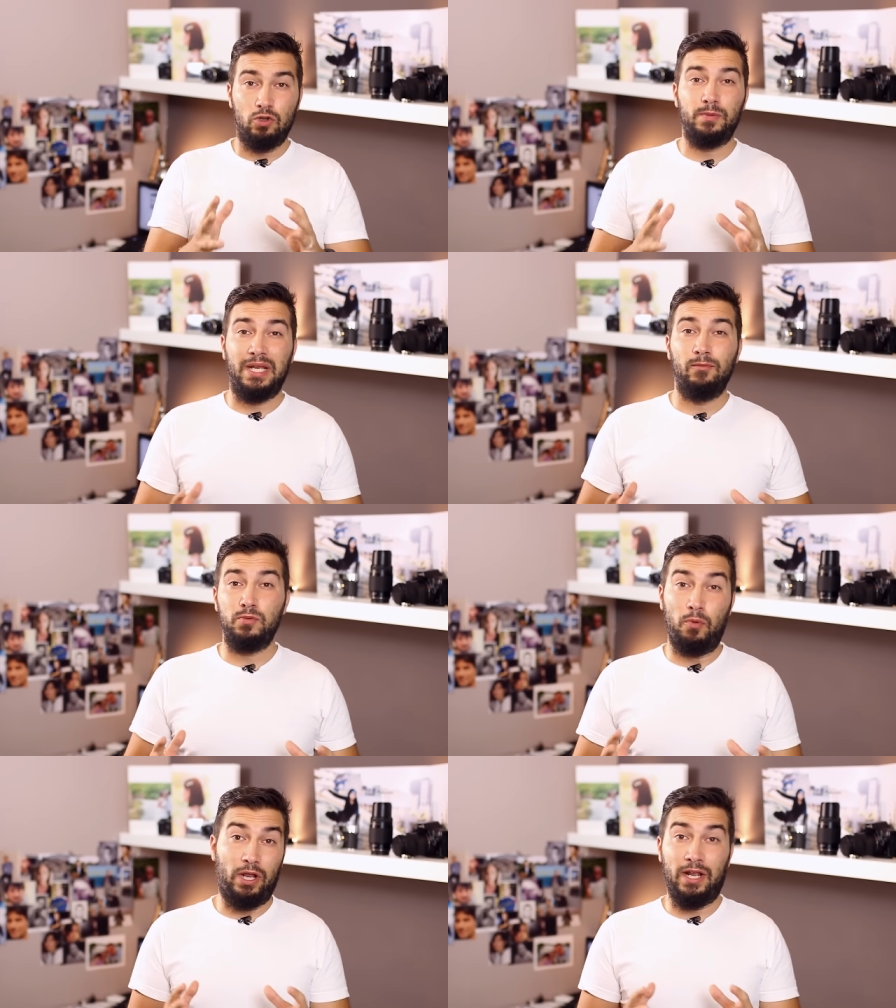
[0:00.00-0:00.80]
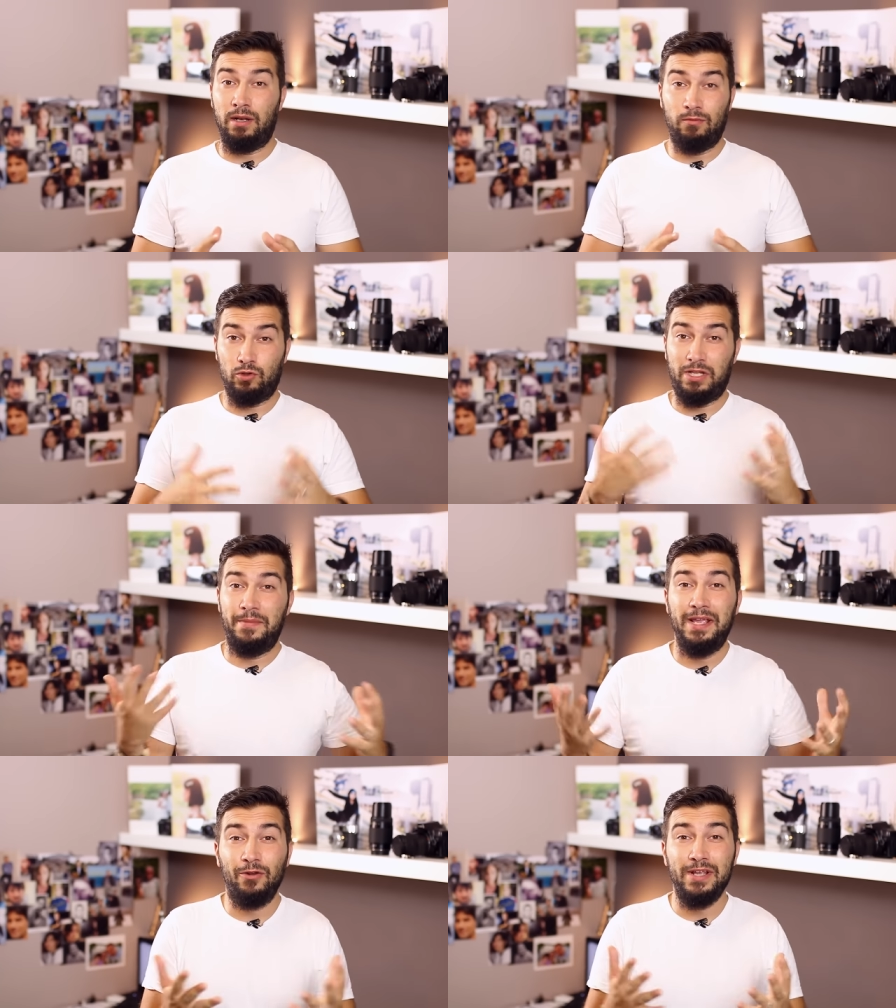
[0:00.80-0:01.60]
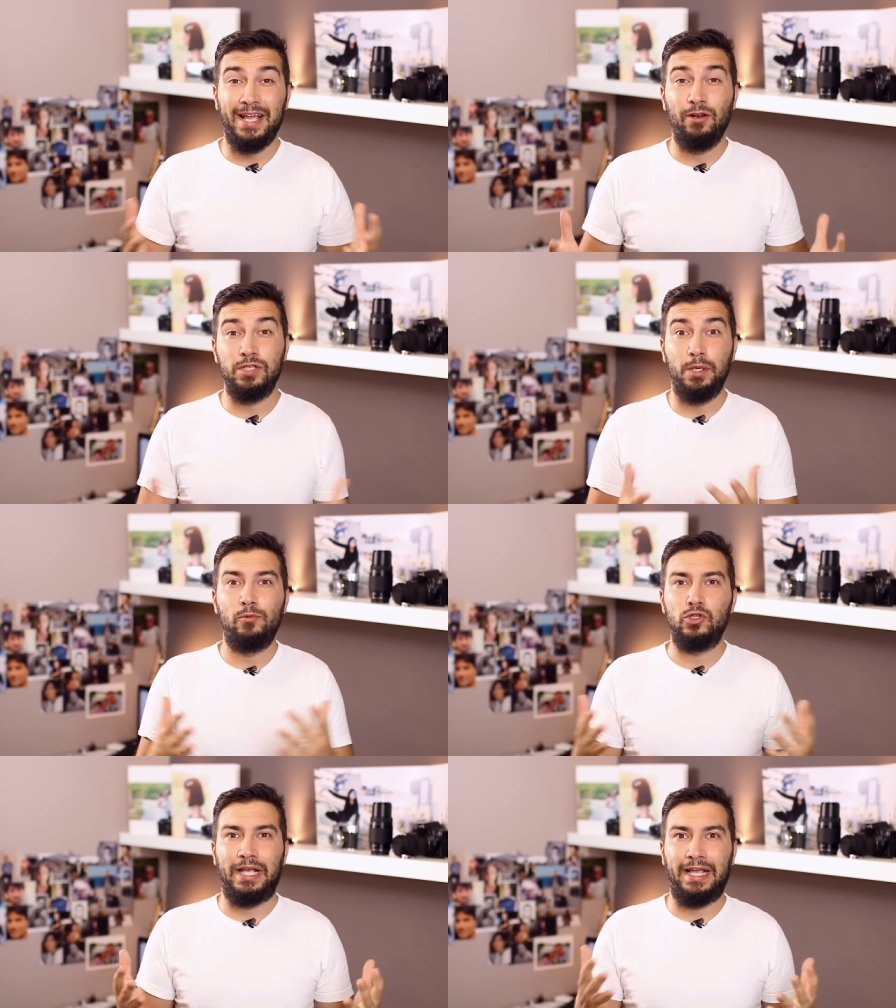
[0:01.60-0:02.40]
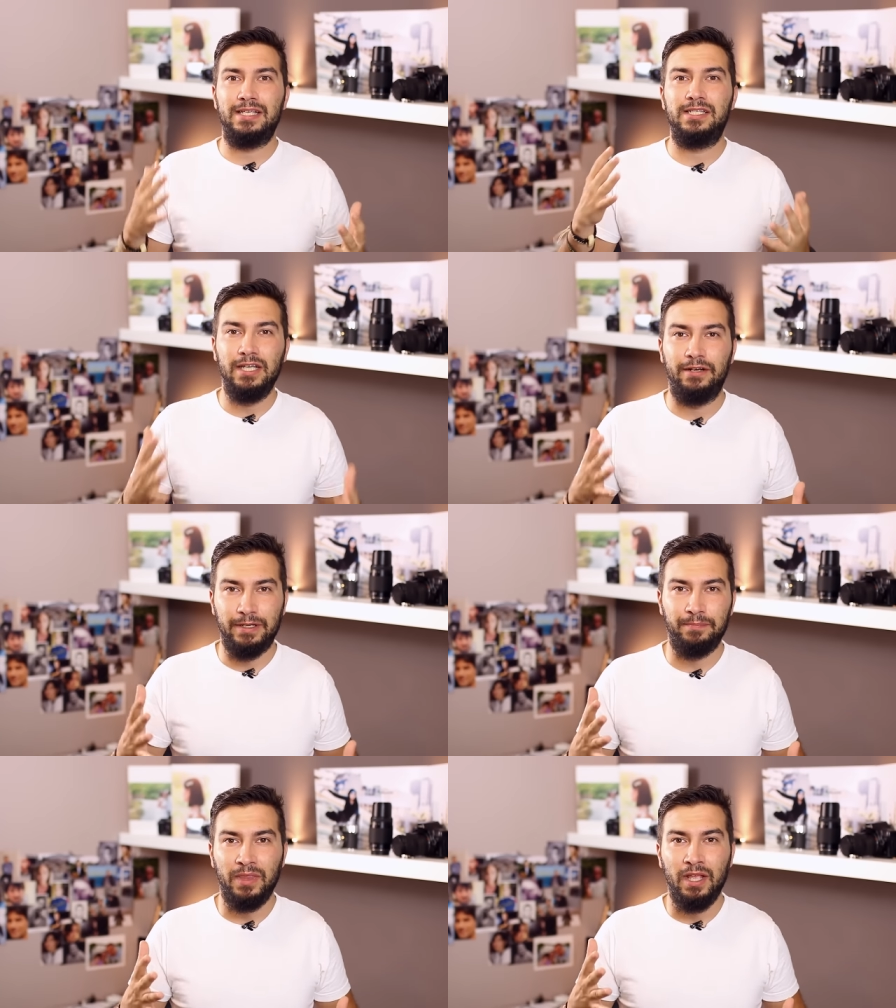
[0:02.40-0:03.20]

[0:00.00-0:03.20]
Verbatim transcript: nos metemos porque nos da miedo ya que no sabemos de qué sirve.